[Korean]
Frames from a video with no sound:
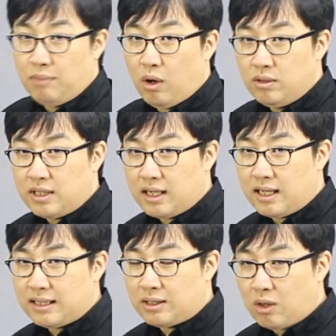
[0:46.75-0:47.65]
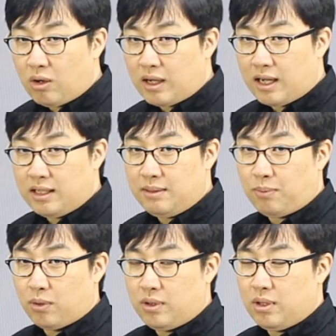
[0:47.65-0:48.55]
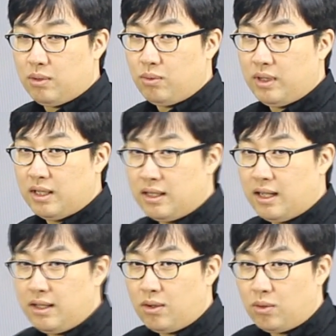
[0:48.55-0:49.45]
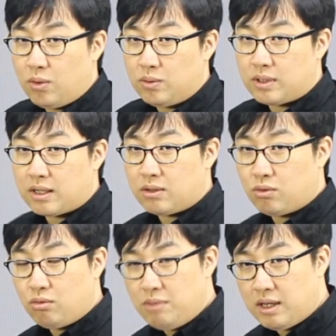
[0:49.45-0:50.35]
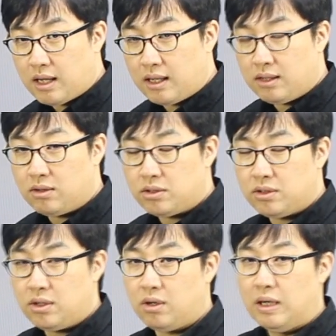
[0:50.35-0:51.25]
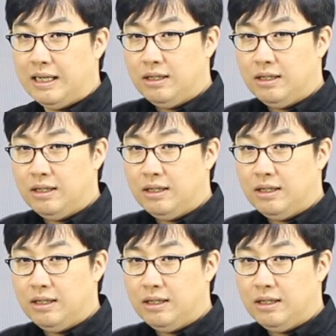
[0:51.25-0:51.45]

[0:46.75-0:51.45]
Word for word: 명사가 떡하니 버티고 있는데 형용사가 꾸민다. 이것은요.